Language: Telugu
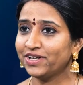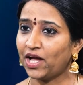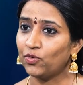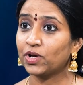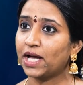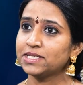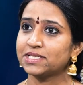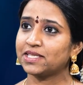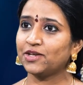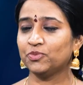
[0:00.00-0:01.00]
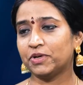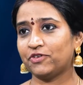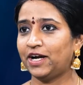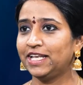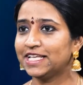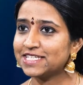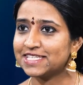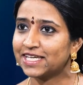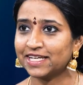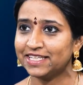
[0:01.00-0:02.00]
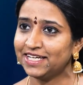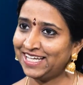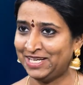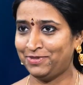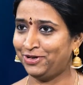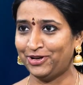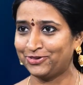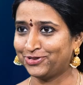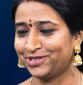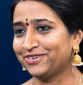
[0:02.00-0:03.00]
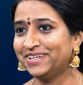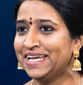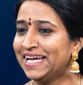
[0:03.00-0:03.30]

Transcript: అంటే అవును కాజేస్తాను మరి వాళ్ళు ఇలా చేశారు కదా అని మనం అనుకుంటాం